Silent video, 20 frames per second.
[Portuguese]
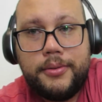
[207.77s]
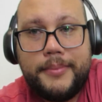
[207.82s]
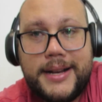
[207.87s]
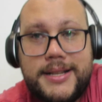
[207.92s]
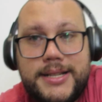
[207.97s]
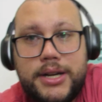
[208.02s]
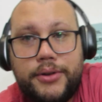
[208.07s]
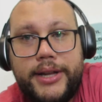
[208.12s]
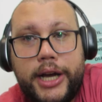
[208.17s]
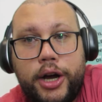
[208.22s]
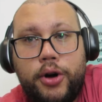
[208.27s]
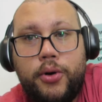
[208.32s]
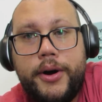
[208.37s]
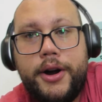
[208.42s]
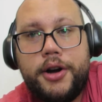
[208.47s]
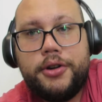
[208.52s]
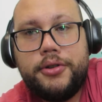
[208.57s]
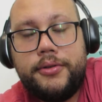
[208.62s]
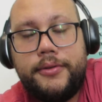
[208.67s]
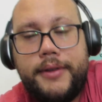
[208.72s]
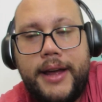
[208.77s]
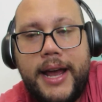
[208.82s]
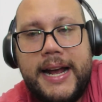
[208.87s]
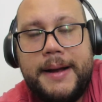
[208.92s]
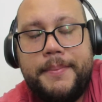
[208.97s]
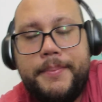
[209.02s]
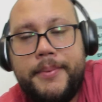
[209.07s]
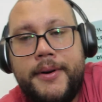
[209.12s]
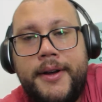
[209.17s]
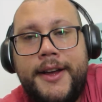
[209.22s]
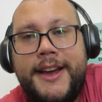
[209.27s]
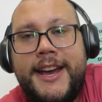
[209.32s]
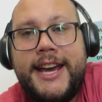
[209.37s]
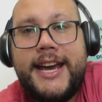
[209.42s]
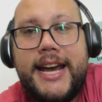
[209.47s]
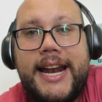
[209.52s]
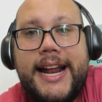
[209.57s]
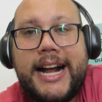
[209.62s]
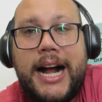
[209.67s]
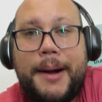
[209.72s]
mas ao decorrer do tempo
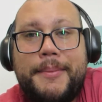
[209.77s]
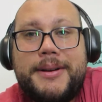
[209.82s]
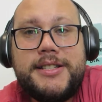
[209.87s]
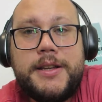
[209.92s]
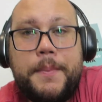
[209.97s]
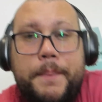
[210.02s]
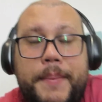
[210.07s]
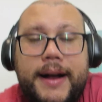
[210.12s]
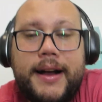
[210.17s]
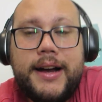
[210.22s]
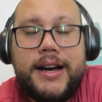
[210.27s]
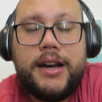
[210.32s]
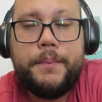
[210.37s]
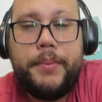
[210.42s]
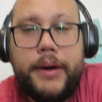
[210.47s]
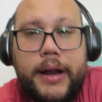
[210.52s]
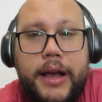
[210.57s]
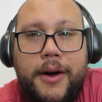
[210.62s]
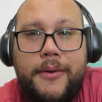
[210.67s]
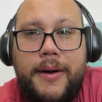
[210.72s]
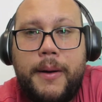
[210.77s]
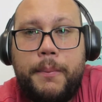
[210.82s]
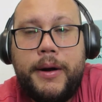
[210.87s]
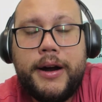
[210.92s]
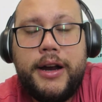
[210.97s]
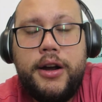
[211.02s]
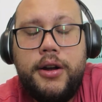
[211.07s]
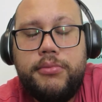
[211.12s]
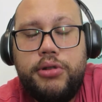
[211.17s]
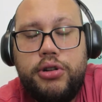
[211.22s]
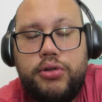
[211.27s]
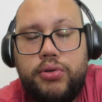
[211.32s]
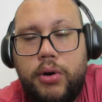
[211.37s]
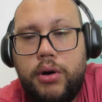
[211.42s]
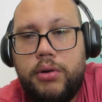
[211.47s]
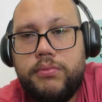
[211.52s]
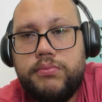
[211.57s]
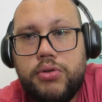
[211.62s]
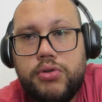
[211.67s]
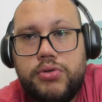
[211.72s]
ele acaba se pagando, porque é um aparelho muito
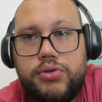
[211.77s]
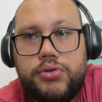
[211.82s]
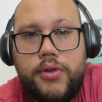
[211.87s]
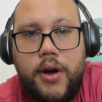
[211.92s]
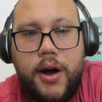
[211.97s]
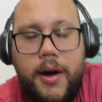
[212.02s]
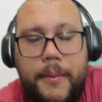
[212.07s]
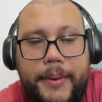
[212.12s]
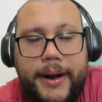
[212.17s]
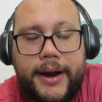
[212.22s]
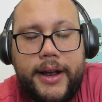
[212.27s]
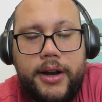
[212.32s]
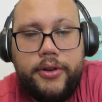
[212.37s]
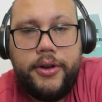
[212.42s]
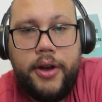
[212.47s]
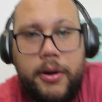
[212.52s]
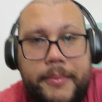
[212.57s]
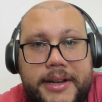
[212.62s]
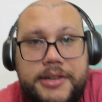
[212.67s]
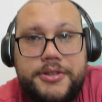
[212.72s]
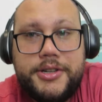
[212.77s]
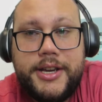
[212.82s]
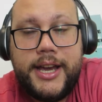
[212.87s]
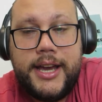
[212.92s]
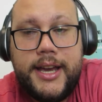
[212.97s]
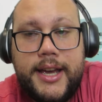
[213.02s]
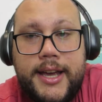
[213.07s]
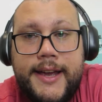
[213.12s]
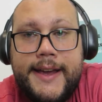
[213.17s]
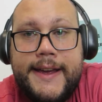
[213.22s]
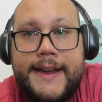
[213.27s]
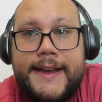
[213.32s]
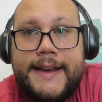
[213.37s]
robusto, é um aparelho realmente que,